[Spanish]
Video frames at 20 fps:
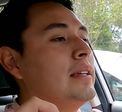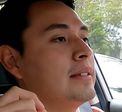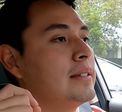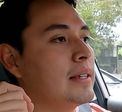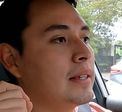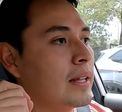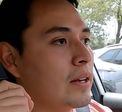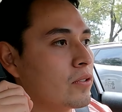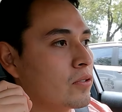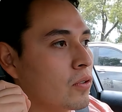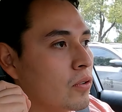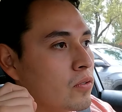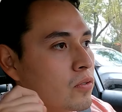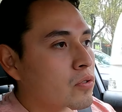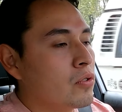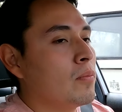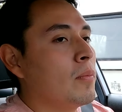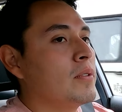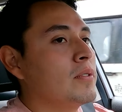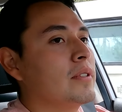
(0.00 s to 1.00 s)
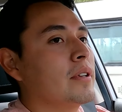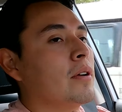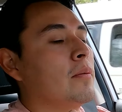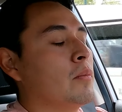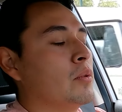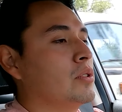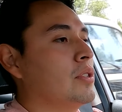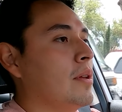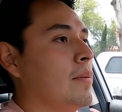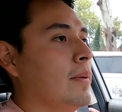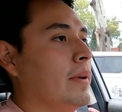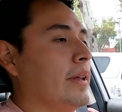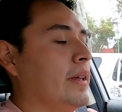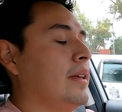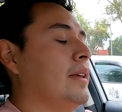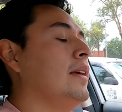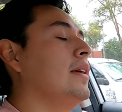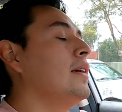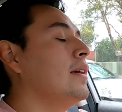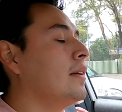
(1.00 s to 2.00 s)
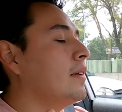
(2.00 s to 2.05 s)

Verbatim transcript: es el de los consumos de combustible.